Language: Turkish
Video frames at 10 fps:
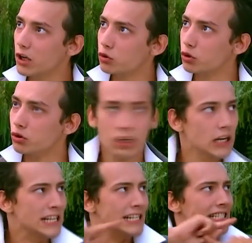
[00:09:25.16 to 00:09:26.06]
de unutun.
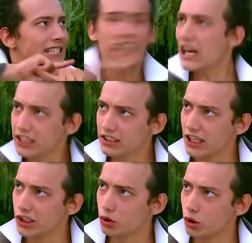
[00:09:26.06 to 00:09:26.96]
Taktik
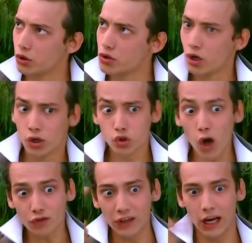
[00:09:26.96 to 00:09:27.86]
değiştiriyoruz.
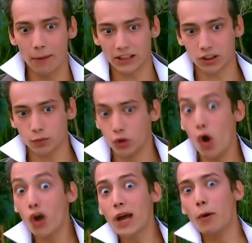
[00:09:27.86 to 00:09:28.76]
Çok fena battık bunda.
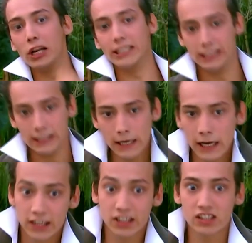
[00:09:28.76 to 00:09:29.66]
Öyle böyle değil.
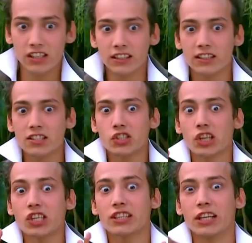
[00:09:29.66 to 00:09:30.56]
Kızların
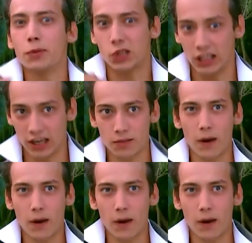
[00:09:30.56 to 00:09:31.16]
ilgisini çekecek yeni bir şey